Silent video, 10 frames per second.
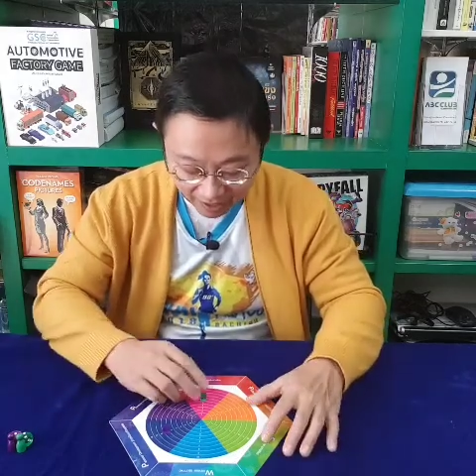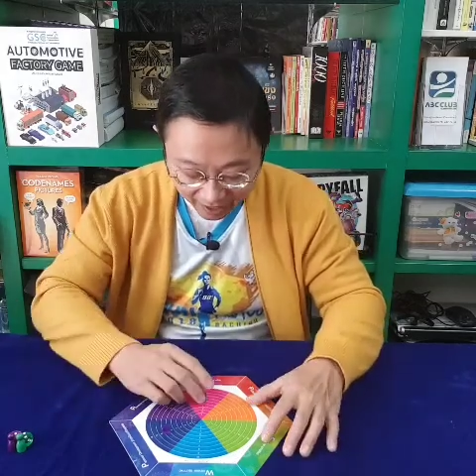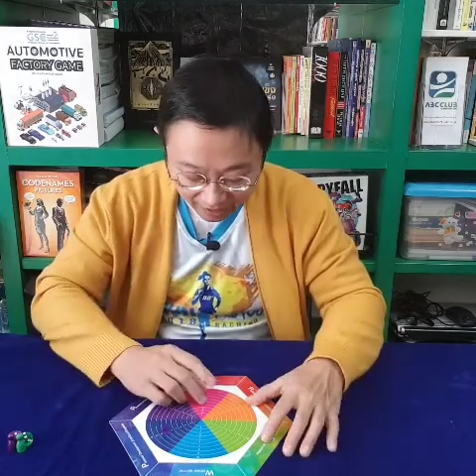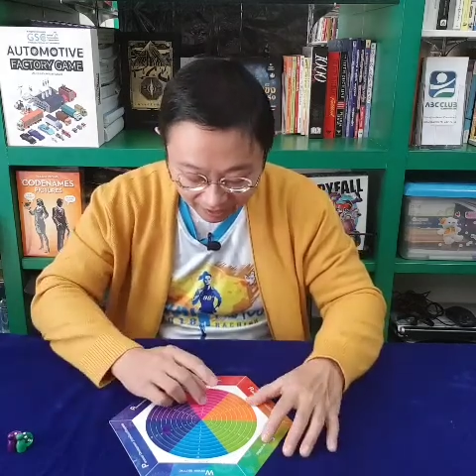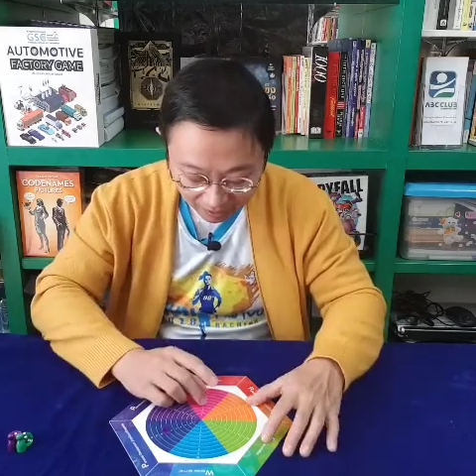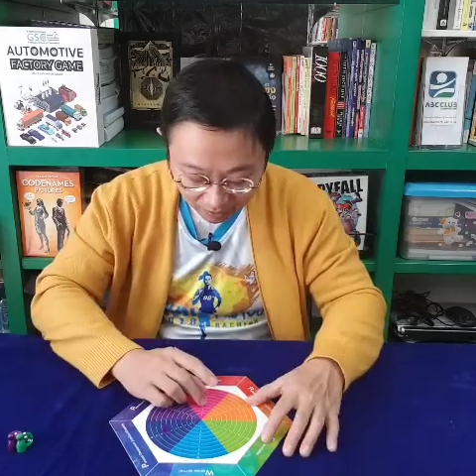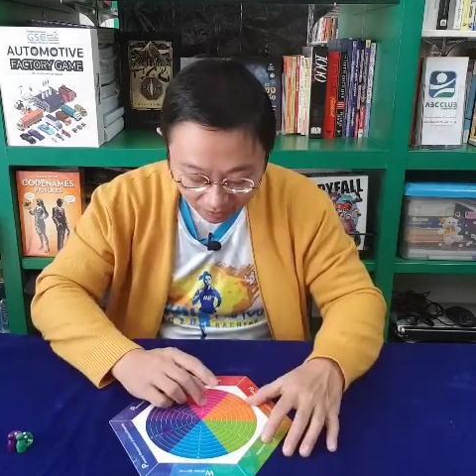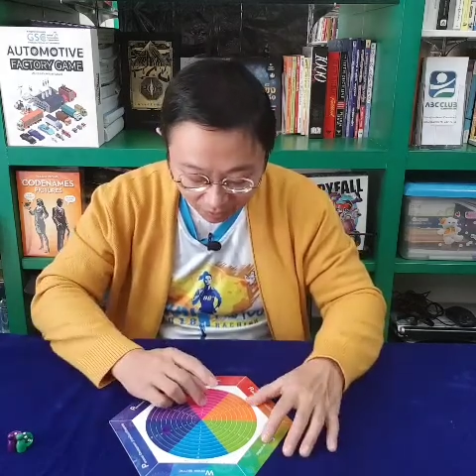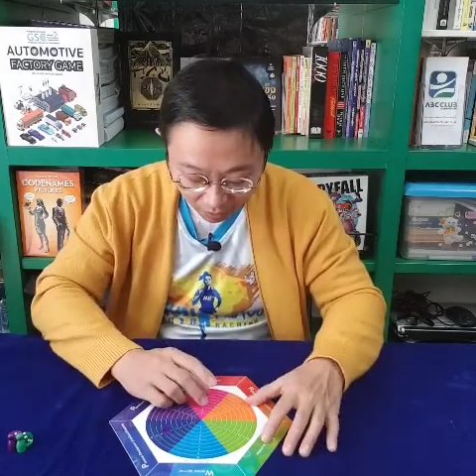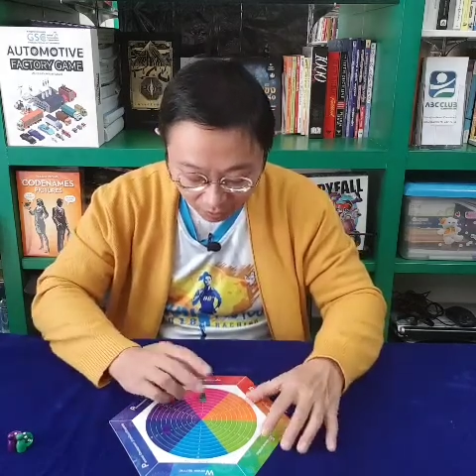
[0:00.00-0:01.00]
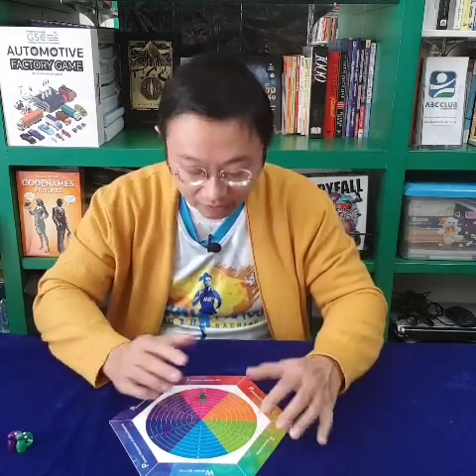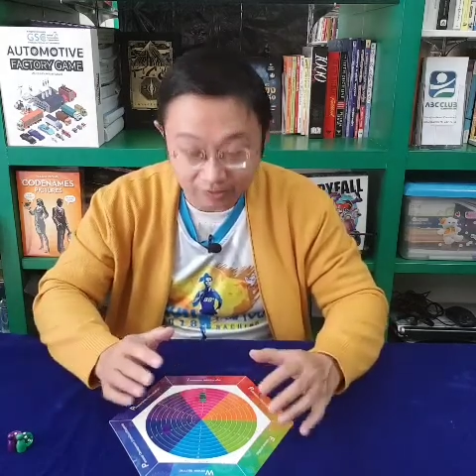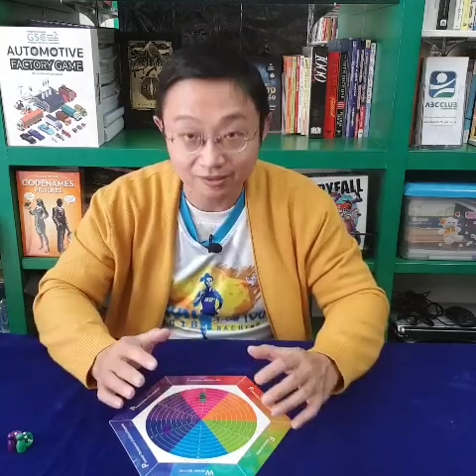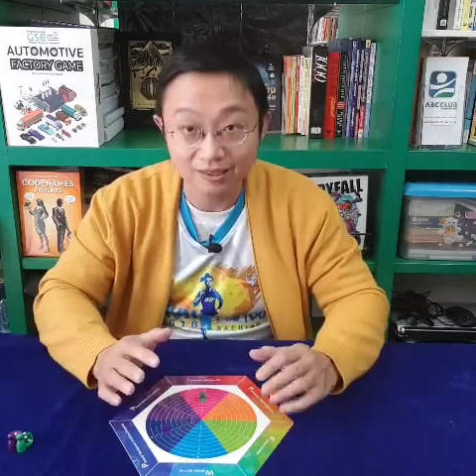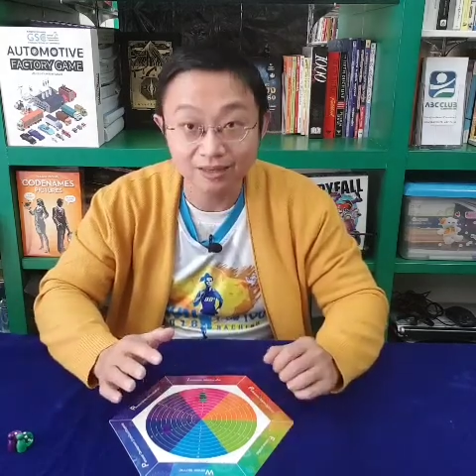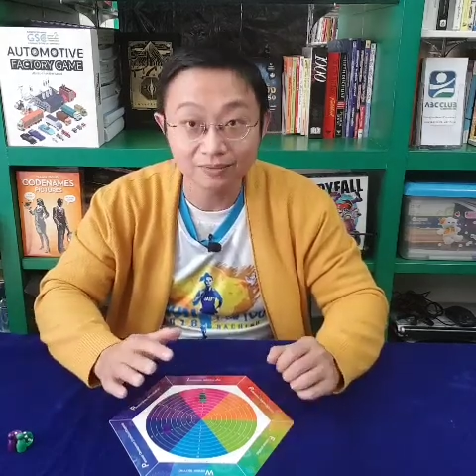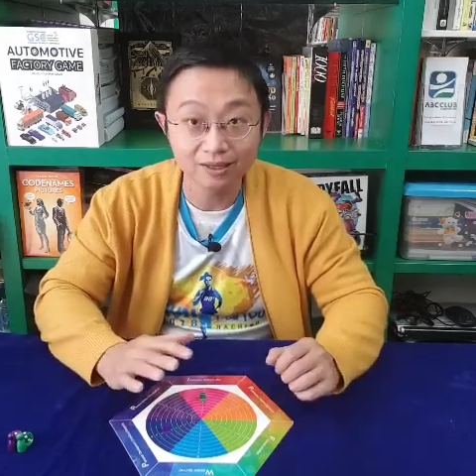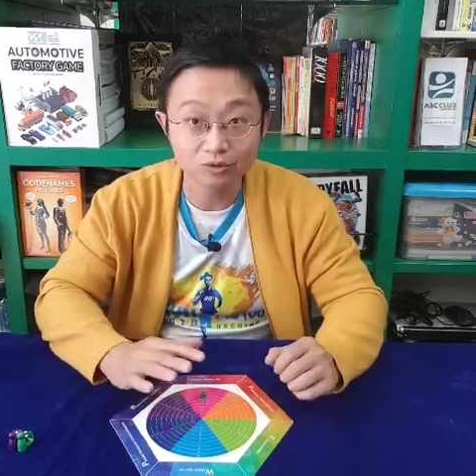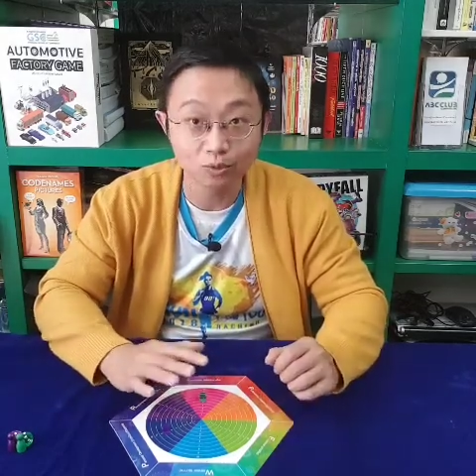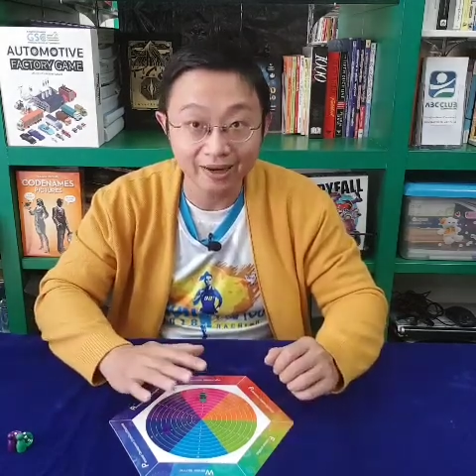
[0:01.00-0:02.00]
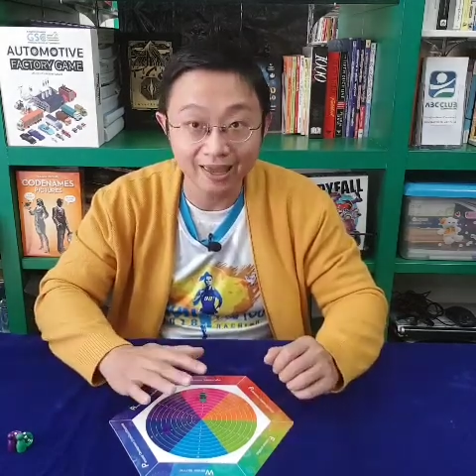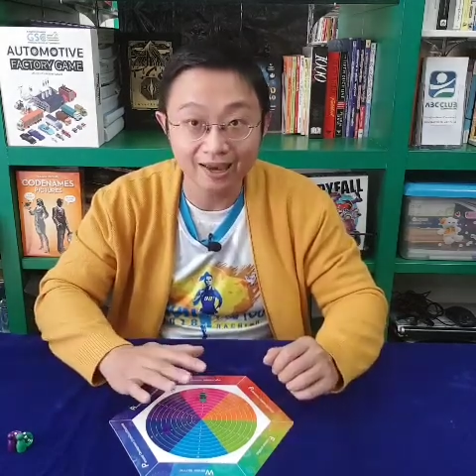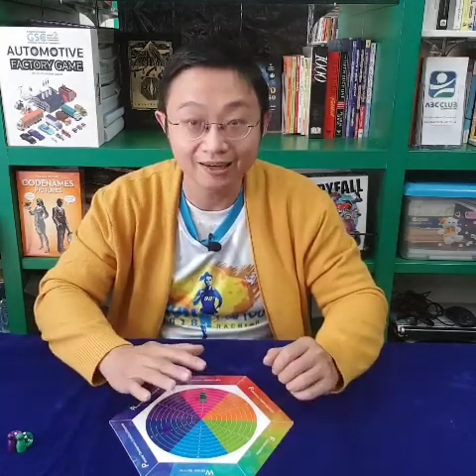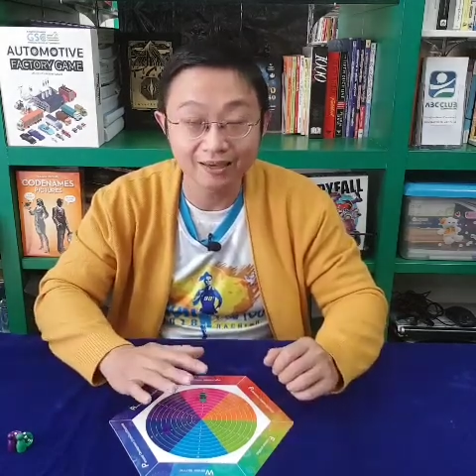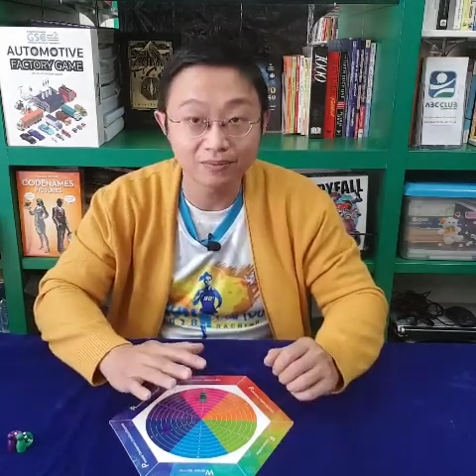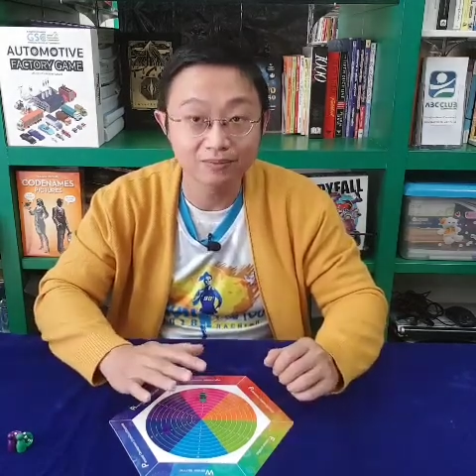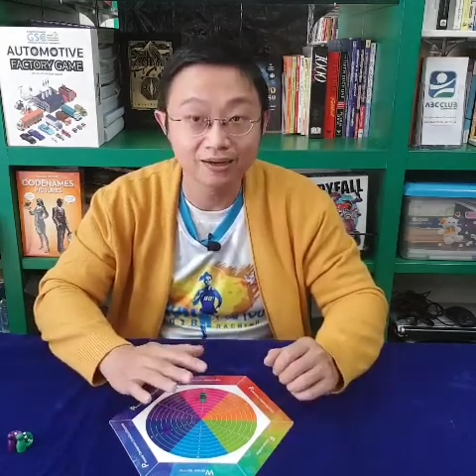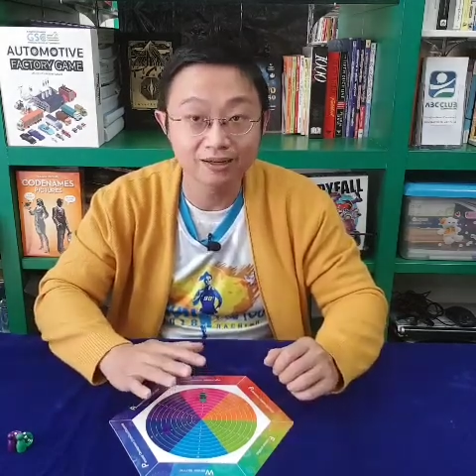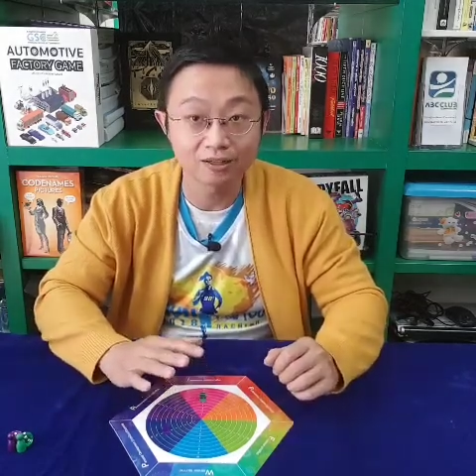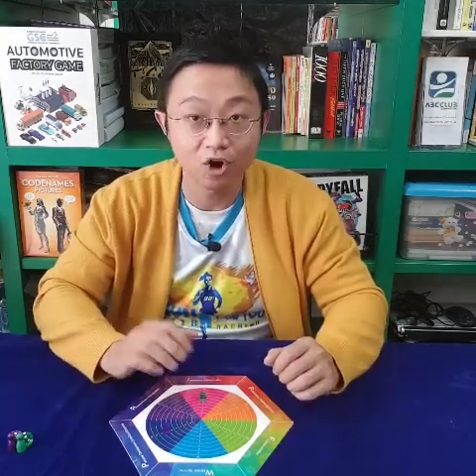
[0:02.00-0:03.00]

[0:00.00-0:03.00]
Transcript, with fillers: ให้คนที่มีตัวเลขที่ประเมิน